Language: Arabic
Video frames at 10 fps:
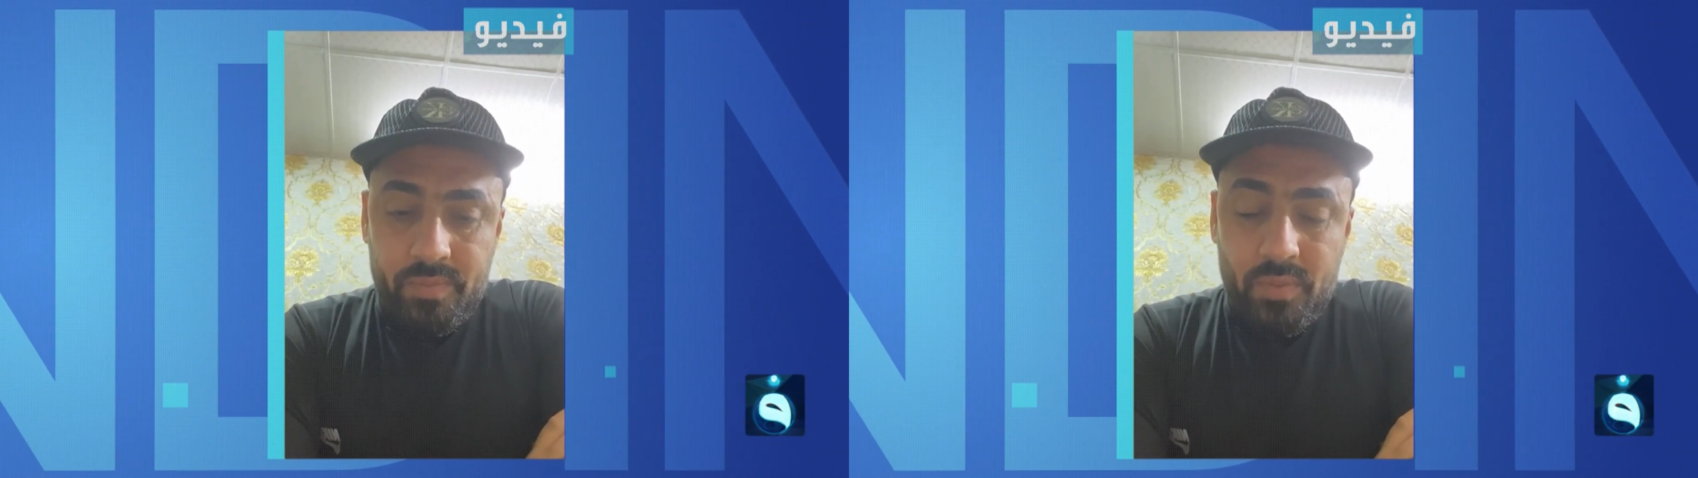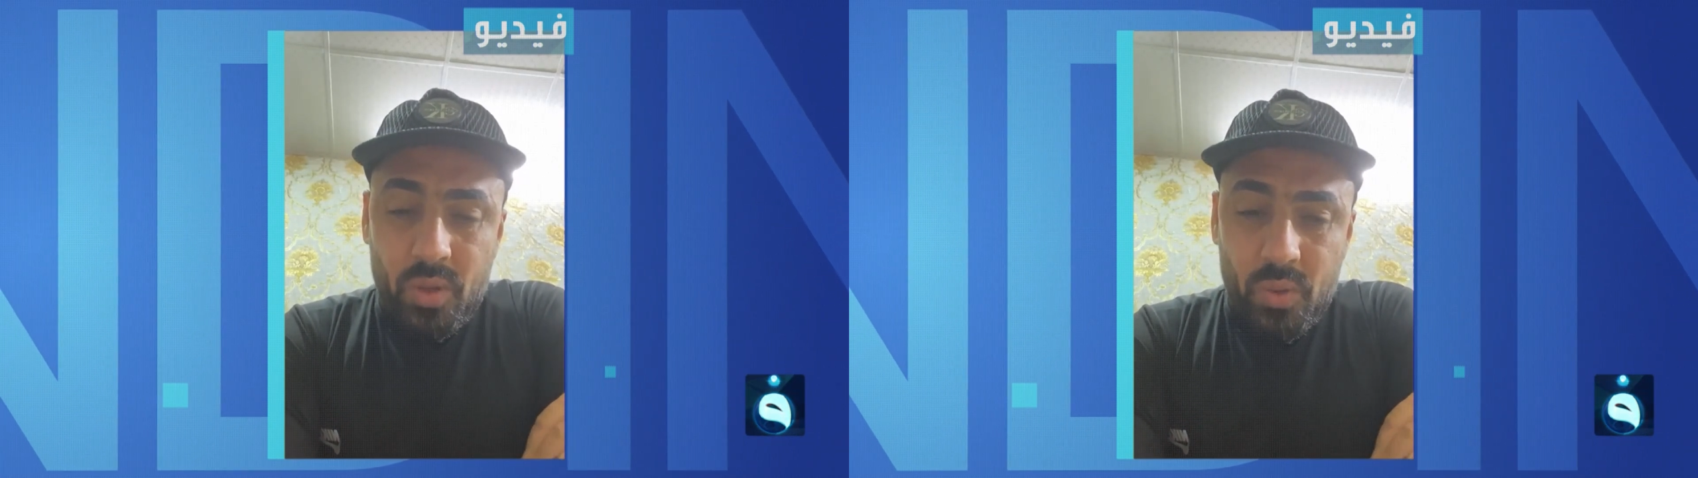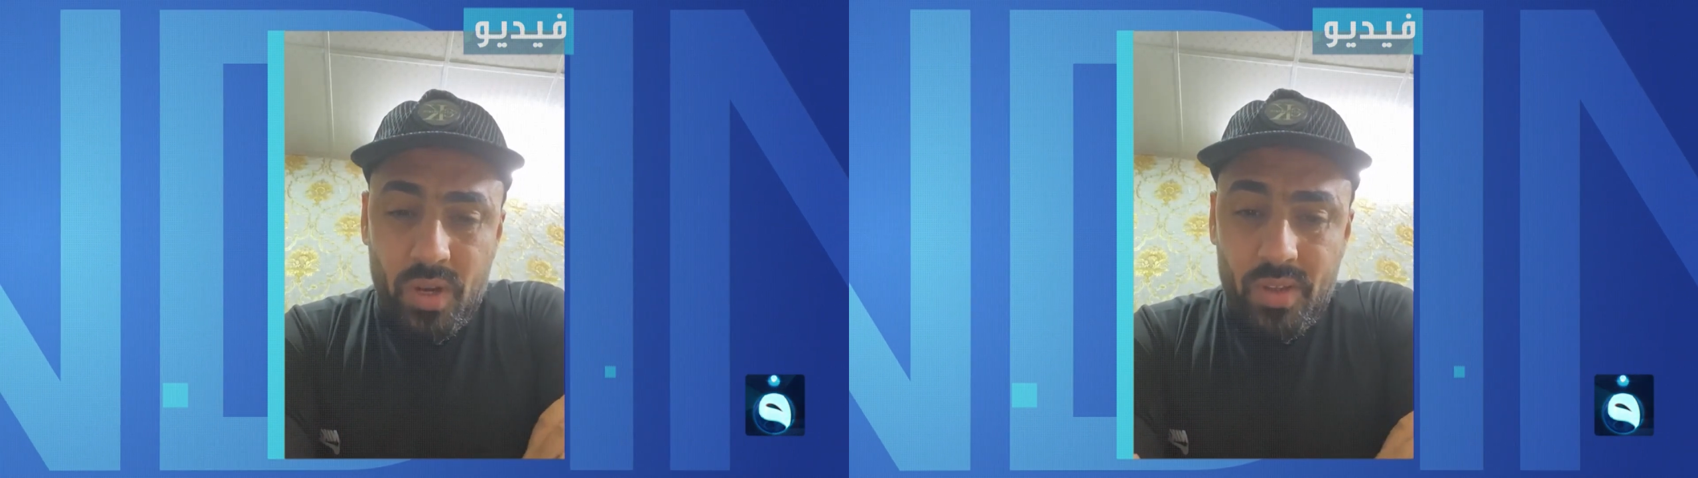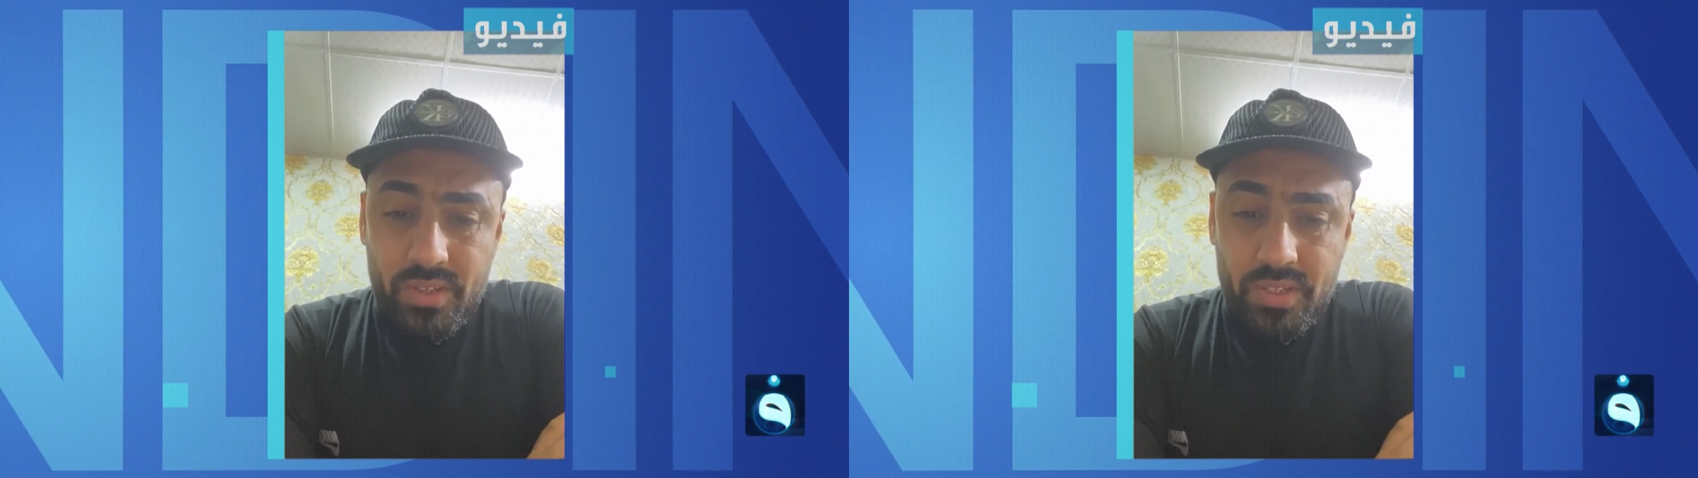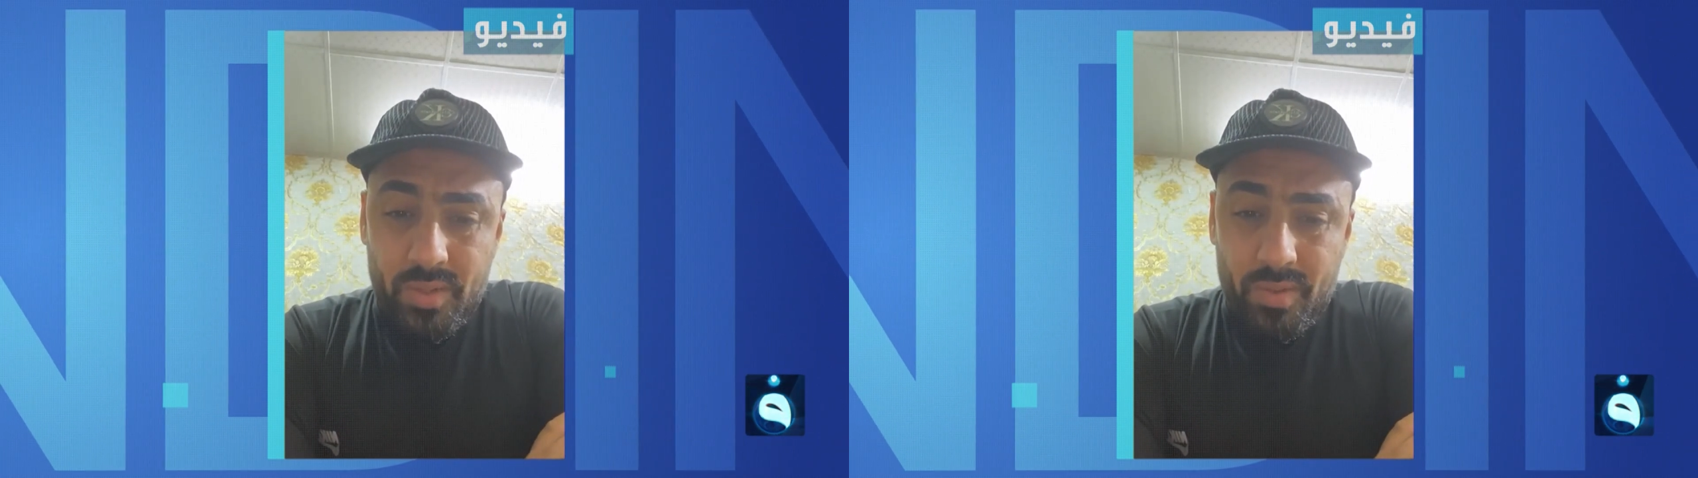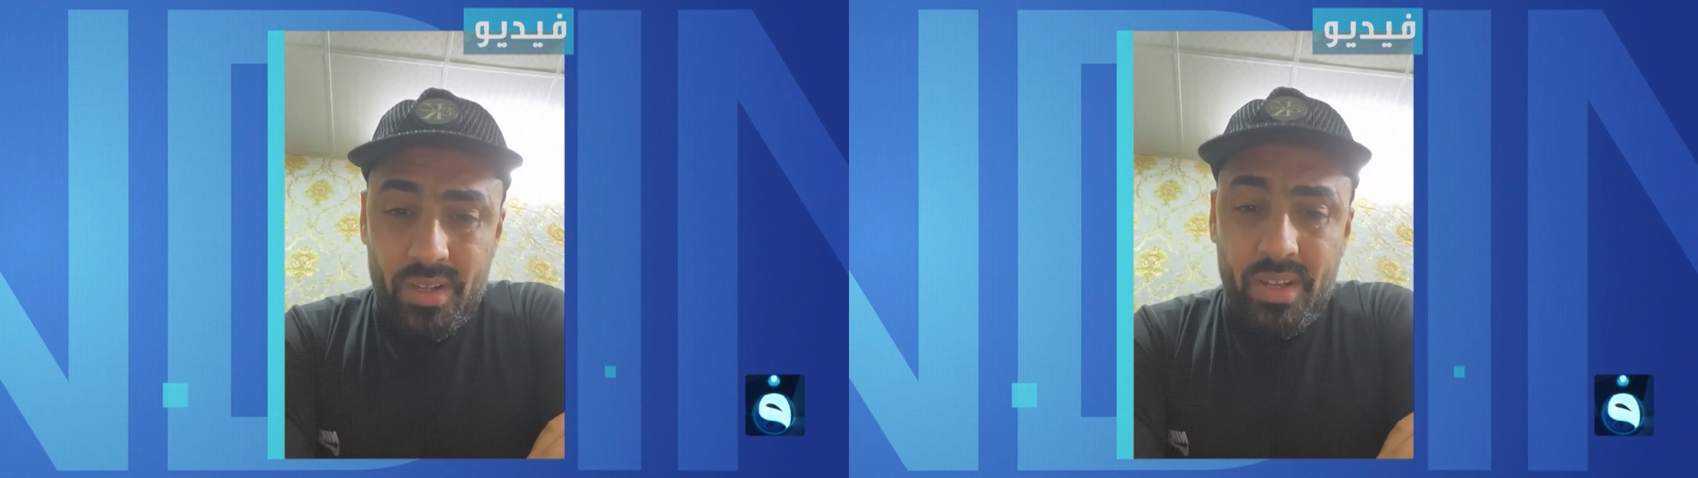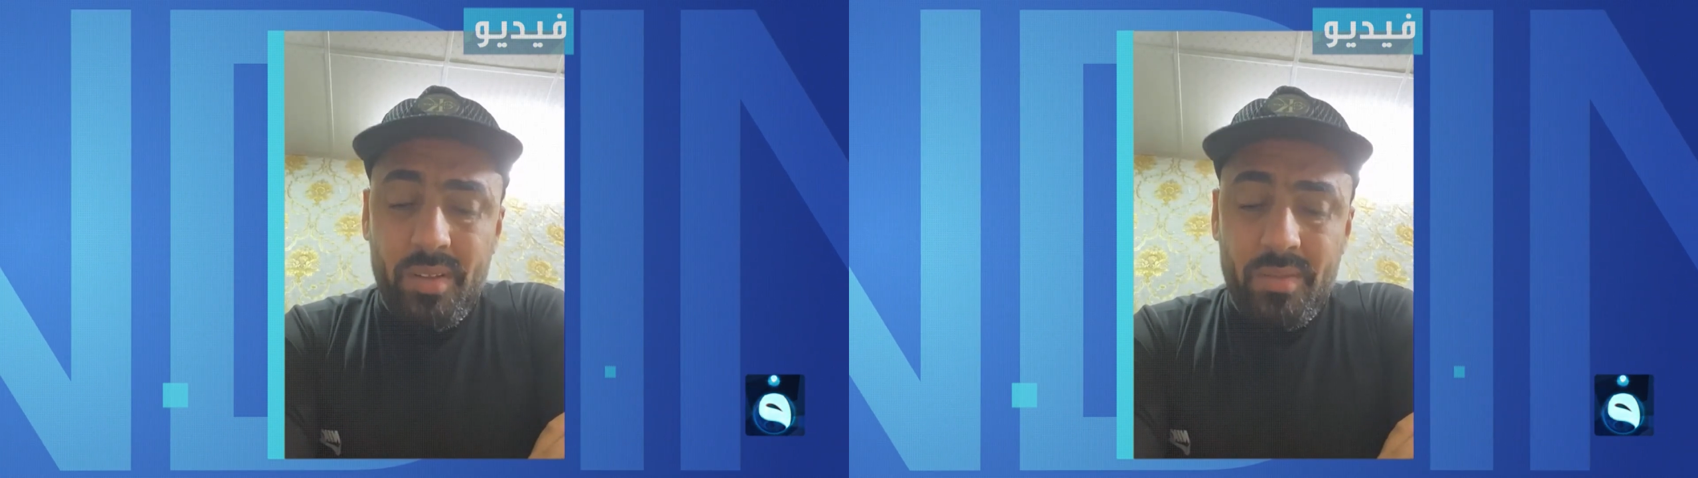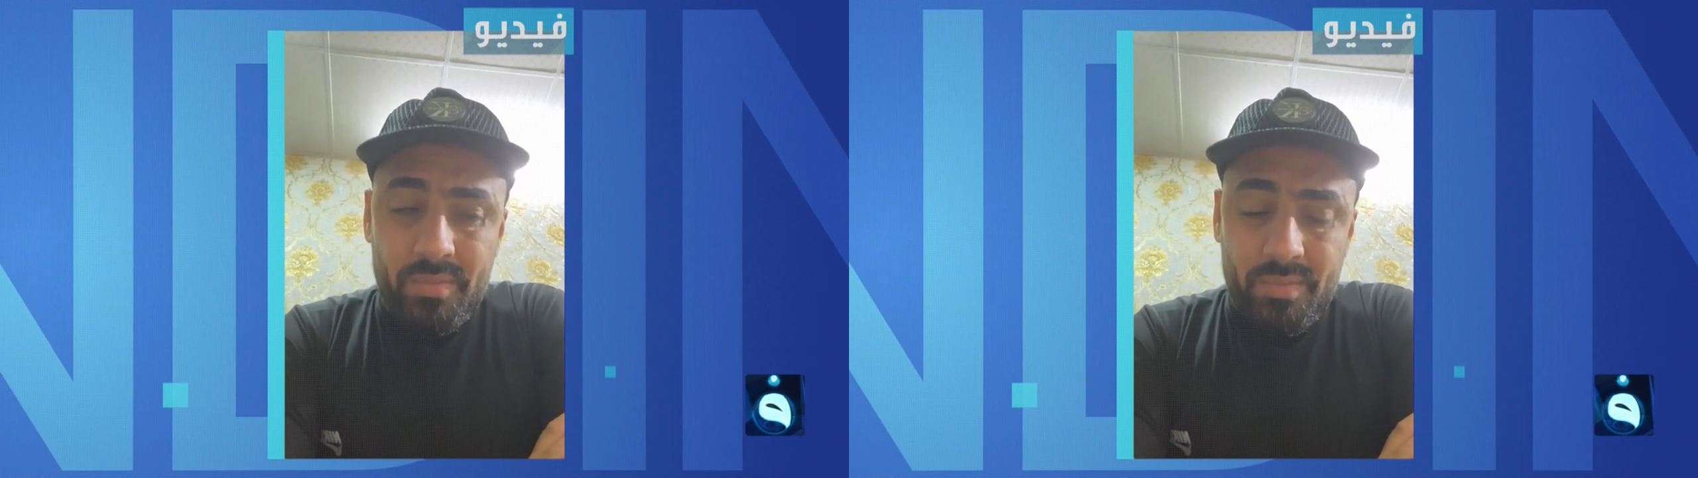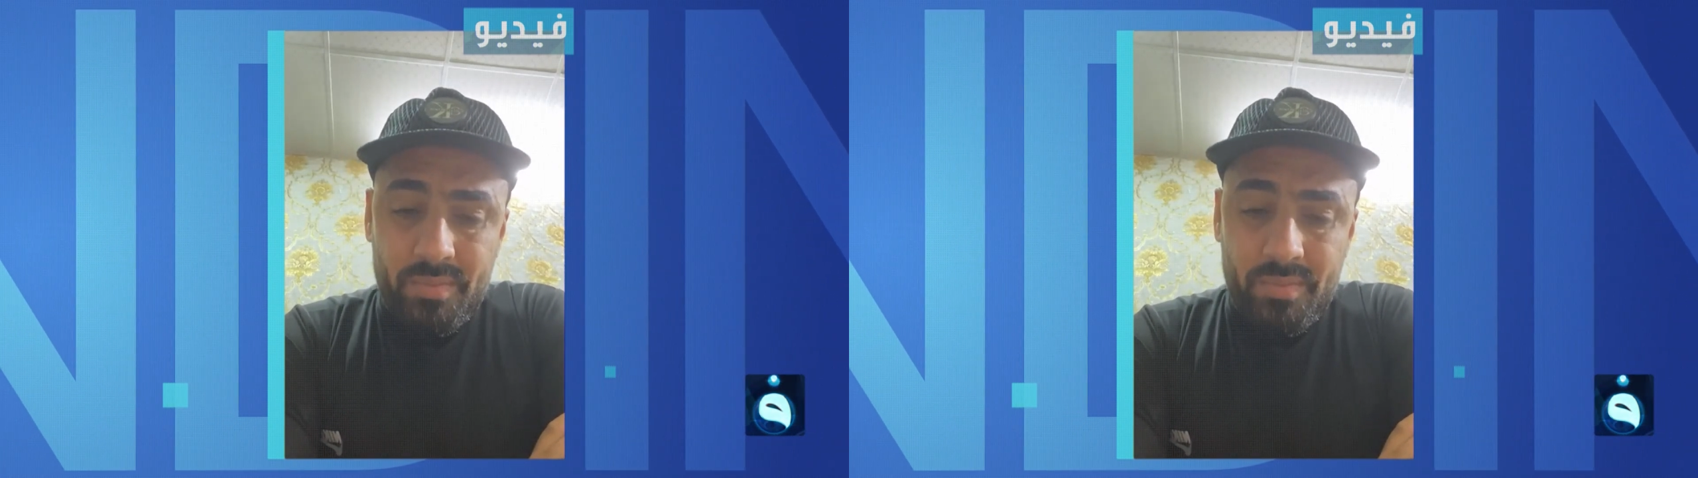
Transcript: ولو هو هذا الشيء طبعا حلم